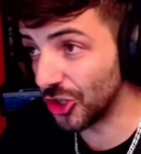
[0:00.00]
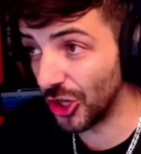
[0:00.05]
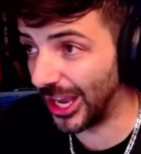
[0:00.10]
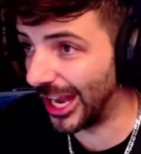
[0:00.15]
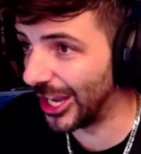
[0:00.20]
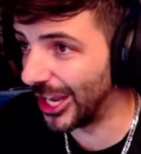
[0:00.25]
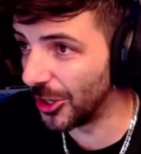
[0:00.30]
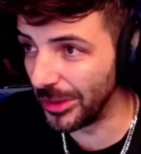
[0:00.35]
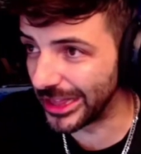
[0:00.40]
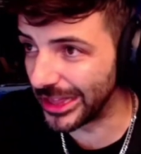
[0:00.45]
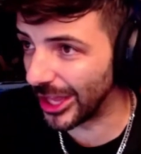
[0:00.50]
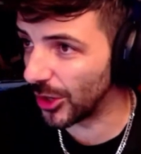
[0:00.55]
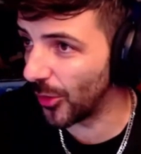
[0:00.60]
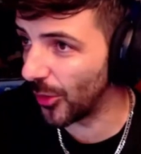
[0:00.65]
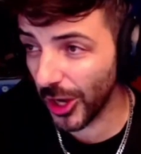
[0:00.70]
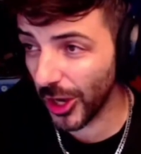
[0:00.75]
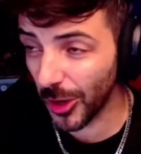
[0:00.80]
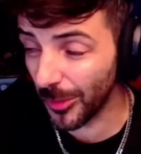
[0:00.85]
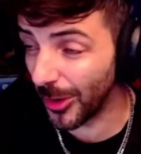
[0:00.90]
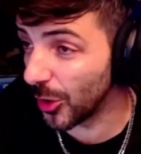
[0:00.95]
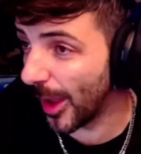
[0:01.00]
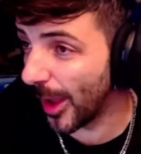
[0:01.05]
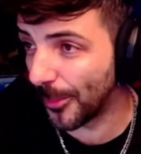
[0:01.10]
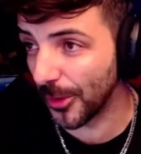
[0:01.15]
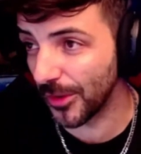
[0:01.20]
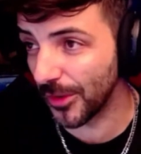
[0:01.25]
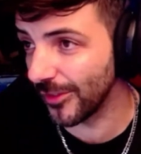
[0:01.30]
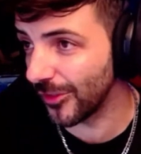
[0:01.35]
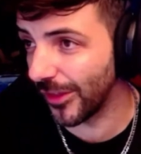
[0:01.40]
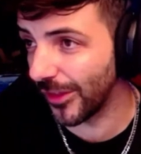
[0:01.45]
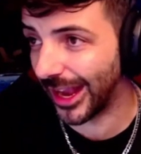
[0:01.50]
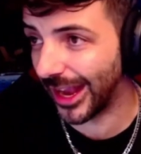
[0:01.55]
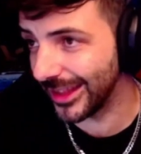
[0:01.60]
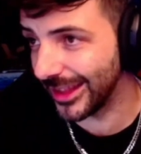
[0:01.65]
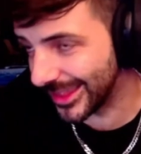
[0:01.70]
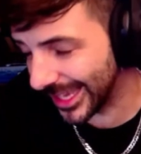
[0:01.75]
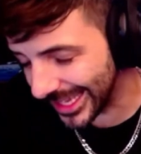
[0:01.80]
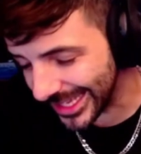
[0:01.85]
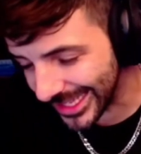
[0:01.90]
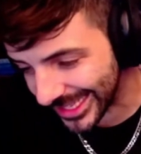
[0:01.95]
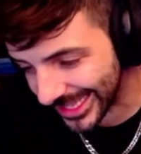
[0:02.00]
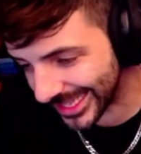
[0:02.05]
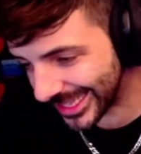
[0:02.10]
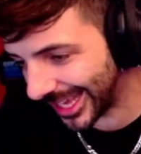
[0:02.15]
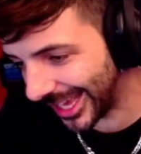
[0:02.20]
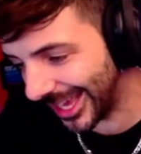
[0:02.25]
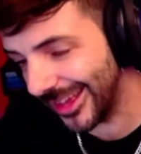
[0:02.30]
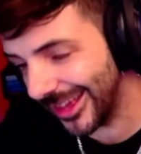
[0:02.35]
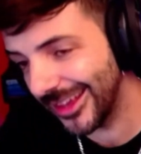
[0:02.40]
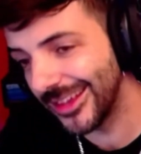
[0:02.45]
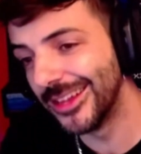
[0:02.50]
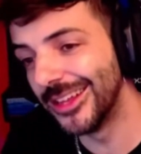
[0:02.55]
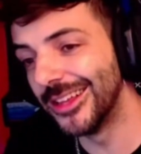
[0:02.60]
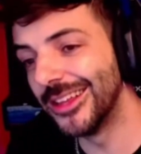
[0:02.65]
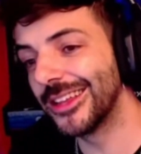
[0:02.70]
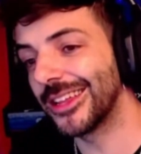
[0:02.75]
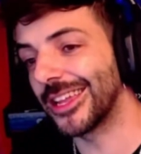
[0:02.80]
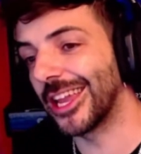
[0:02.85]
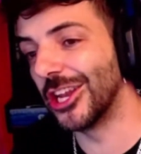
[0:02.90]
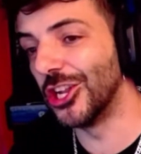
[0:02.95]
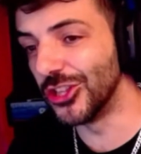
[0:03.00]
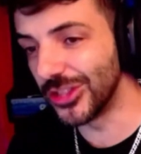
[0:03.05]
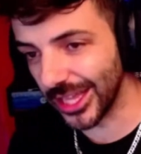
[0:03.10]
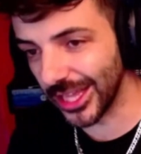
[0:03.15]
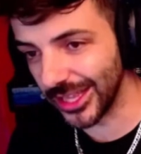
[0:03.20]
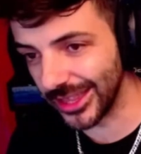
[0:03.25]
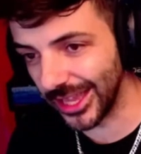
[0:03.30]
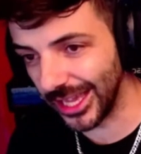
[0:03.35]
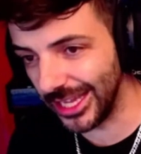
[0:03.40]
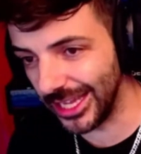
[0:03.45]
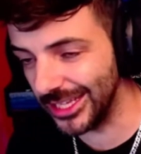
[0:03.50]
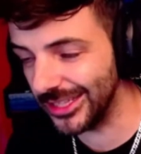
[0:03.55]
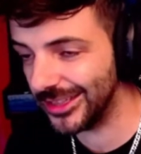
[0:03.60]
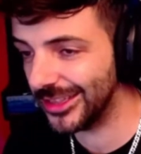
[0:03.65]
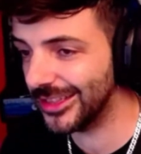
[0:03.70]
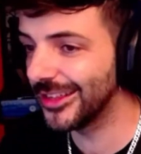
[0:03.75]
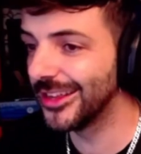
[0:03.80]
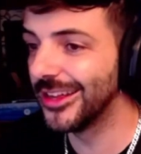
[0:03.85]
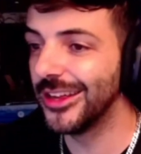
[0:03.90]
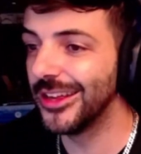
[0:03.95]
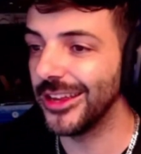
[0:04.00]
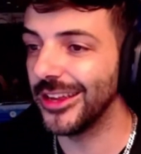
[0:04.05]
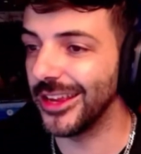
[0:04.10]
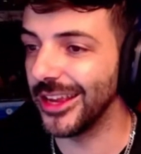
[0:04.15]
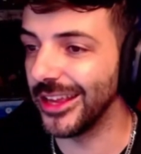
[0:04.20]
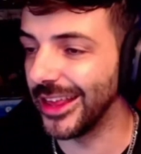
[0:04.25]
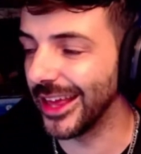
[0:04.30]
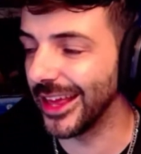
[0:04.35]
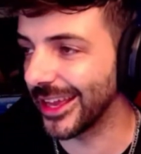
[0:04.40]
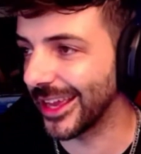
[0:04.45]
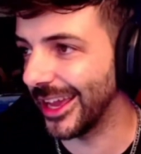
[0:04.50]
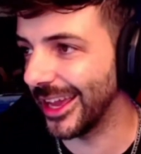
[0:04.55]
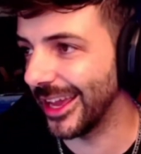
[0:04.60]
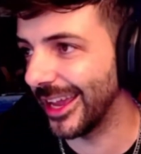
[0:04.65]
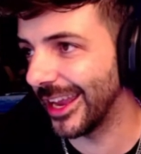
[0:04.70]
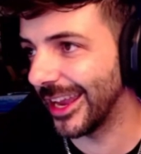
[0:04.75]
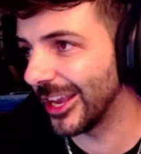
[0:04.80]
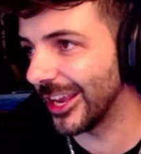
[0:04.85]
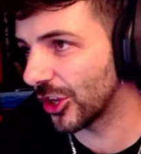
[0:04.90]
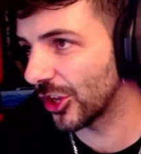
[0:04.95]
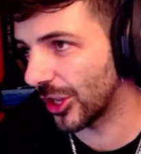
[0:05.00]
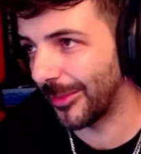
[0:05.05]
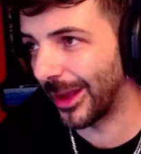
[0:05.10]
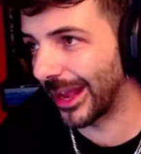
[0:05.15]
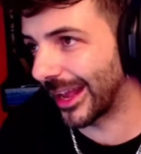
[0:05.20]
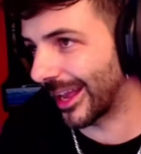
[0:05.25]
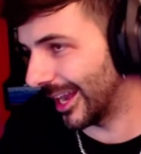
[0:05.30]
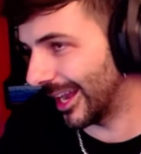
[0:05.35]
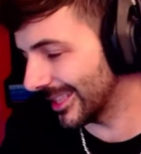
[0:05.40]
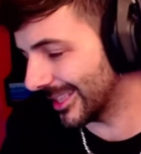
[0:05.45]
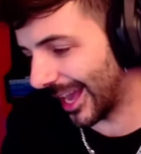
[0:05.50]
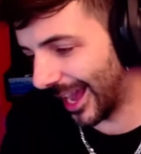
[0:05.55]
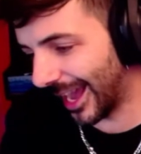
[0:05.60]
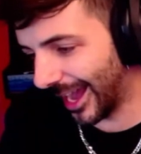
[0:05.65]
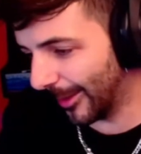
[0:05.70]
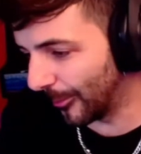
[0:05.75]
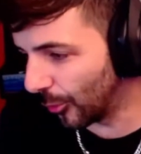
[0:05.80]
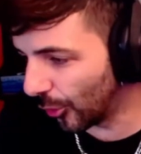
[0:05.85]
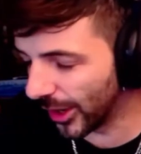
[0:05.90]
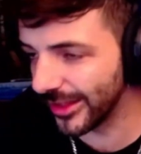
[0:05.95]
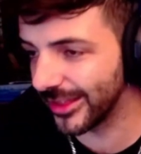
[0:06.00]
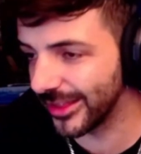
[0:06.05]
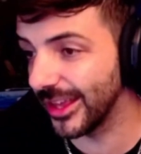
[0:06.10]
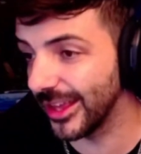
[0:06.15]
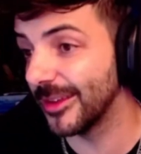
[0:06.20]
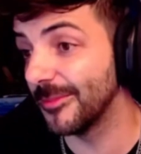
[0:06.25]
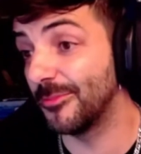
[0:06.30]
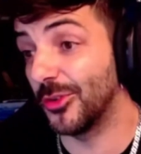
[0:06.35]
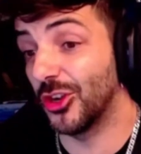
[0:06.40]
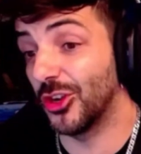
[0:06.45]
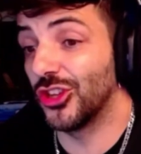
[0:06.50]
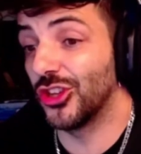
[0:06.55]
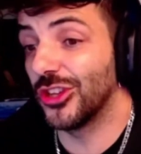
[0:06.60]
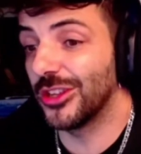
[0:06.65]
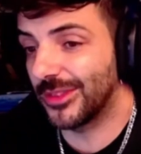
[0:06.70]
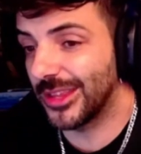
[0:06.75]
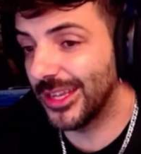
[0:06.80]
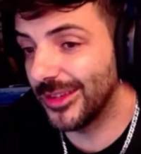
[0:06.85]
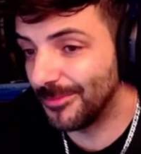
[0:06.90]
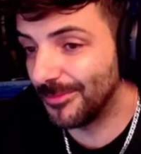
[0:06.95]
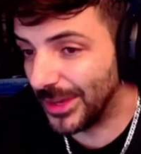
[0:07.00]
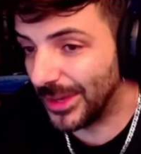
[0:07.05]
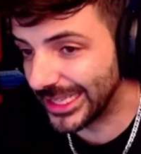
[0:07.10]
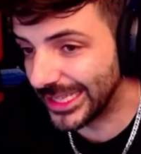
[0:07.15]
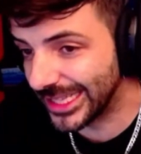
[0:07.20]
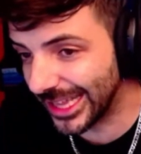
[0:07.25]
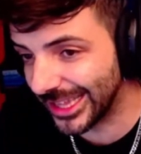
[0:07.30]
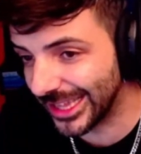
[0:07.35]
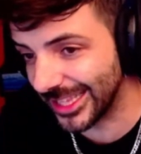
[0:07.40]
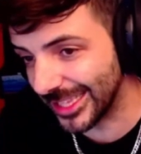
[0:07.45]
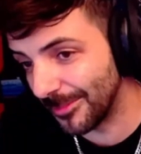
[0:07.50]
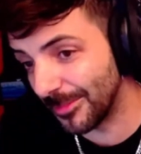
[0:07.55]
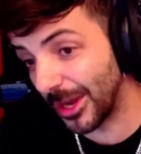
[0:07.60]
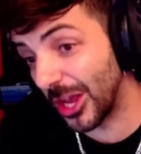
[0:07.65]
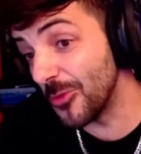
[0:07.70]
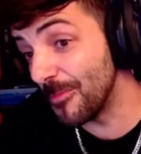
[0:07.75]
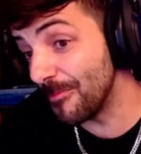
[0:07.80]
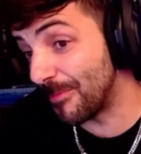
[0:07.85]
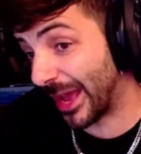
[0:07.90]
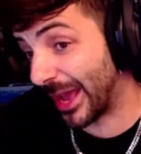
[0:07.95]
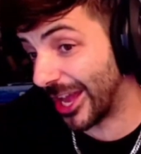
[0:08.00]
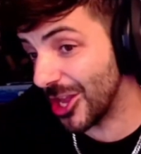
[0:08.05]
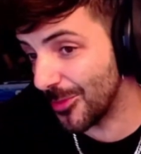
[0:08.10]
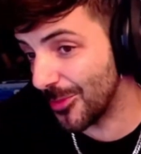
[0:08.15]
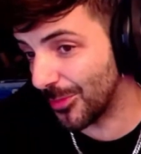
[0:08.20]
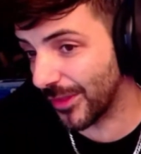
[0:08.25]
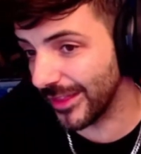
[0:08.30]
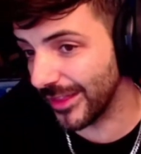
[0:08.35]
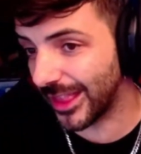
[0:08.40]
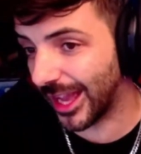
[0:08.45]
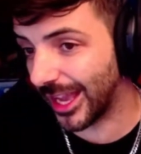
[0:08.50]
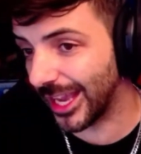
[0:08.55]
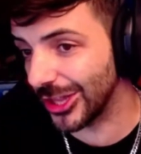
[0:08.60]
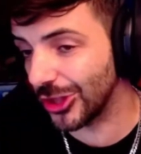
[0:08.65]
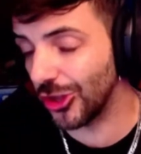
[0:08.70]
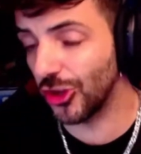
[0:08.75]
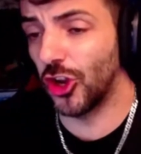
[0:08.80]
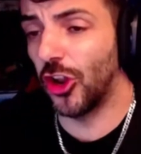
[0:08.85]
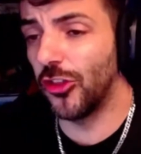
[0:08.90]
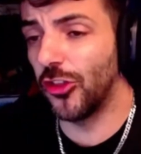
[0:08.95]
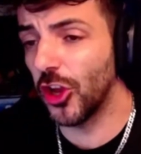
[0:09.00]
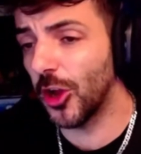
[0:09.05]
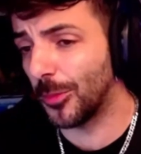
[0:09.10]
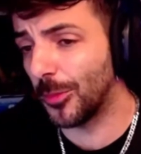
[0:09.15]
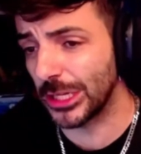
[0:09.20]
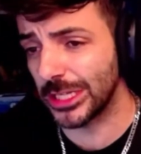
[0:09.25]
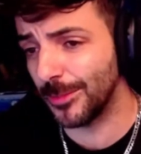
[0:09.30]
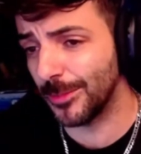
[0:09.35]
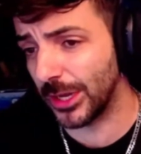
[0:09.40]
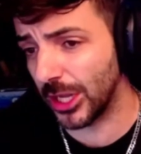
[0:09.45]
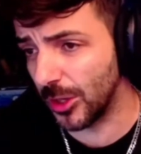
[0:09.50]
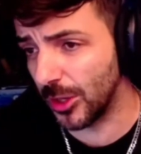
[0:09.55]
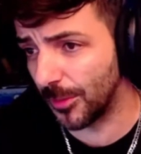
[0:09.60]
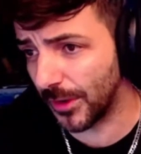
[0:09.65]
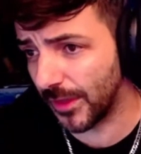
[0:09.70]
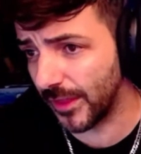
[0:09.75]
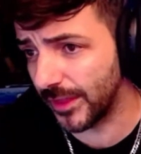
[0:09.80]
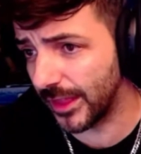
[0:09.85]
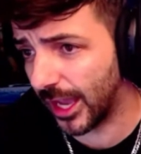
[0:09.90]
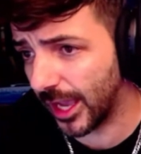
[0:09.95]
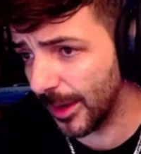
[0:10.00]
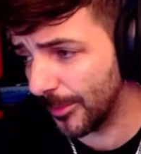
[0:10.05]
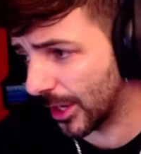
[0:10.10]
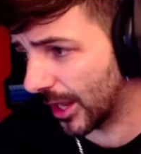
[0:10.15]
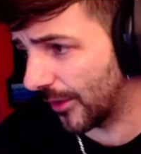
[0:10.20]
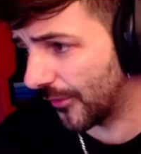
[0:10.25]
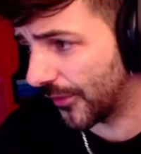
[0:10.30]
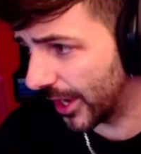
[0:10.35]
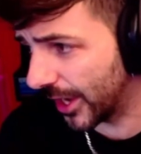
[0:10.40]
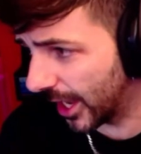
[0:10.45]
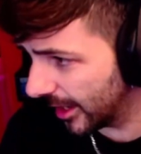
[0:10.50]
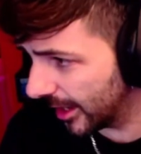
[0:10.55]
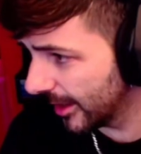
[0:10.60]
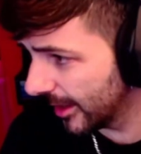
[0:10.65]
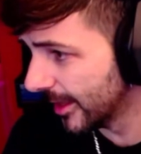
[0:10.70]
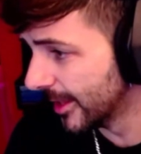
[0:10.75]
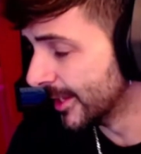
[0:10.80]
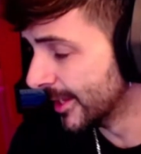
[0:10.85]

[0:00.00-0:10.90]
el 99,9% de gente sé que lo entendéis y de que y os la bancáis a muerte. Pero pensad que siempre hay un pequeño porcentajito. Yo lo digo por ese pequeño porcentaje, porque al final